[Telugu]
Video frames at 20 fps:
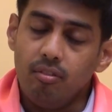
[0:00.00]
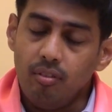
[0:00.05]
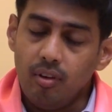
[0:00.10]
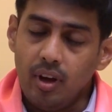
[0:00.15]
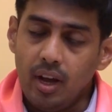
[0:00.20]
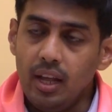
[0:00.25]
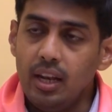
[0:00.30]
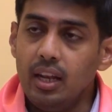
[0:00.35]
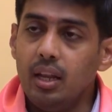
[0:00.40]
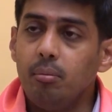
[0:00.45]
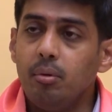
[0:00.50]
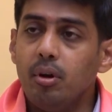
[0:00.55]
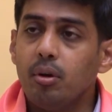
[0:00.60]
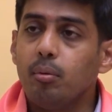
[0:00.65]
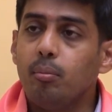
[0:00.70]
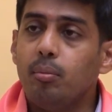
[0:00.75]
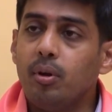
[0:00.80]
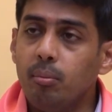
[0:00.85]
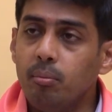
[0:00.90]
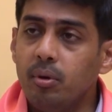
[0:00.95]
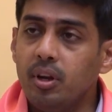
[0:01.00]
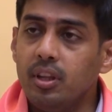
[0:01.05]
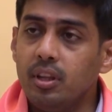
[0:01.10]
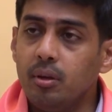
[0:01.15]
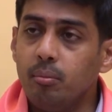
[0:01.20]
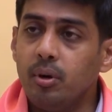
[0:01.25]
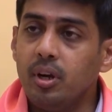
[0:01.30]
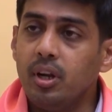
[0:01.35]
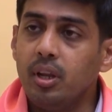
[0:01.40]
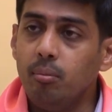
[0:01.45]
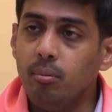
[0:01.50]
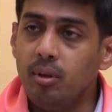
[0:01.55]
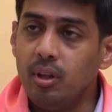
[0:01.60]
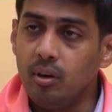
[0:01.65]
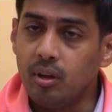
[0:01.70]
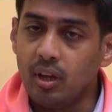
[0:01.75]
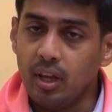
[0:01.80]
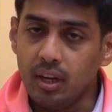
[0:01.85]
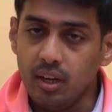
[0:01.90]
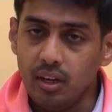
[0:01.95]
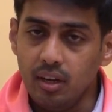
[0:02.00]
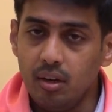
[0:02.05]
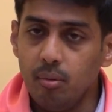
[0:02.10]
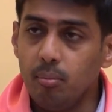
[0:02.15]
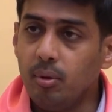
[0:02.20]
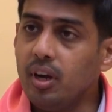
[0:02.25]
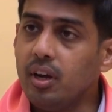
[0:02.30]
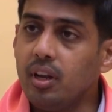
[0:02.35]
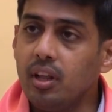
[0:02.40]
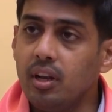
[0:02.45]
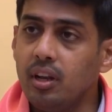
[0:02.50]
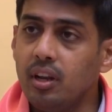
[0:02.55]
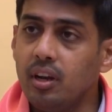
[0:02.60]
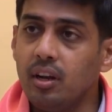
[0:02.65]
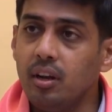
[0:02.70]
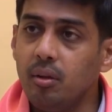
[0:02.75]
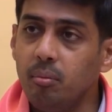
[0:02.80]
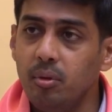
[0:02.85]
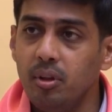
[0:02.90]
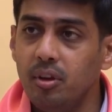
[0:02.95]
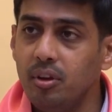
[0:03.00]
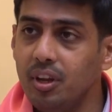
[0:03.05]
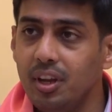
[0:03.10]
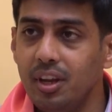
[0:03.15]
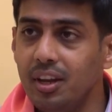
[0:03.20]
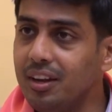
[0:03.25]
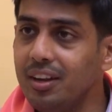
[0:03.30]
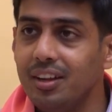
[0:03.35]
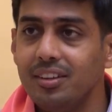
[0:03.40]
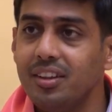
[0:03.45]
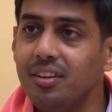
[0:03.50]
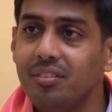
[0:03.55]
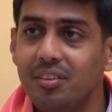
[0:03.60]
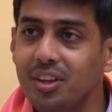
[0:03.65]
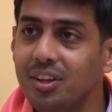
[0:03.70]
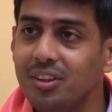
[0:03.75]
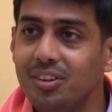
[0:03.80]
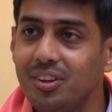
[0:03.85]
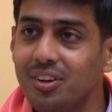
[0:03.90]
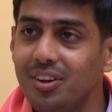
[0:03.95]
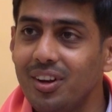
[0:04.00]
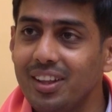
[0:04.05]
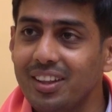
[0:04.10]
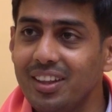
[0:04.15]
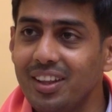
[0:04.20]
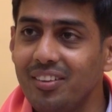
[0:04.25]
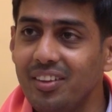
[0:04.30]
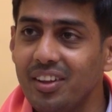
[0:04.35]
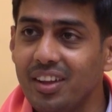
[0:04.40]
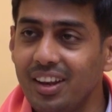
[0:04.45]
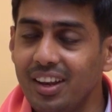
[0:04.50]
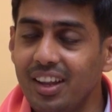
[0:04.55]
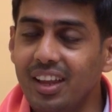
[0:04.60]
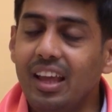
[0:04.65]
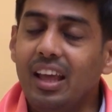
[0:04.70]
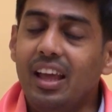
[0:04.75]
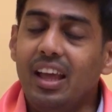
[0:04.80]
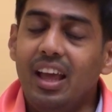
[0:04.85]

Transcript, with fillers: వాళ్ళే మాకు బ్రహ్మరథం బట్టి మీరు కరెక్ట్ మాట అన్నారన్న మీరు ఎట్లా సర్వే చేశారో నాకు తెలియదు కానీ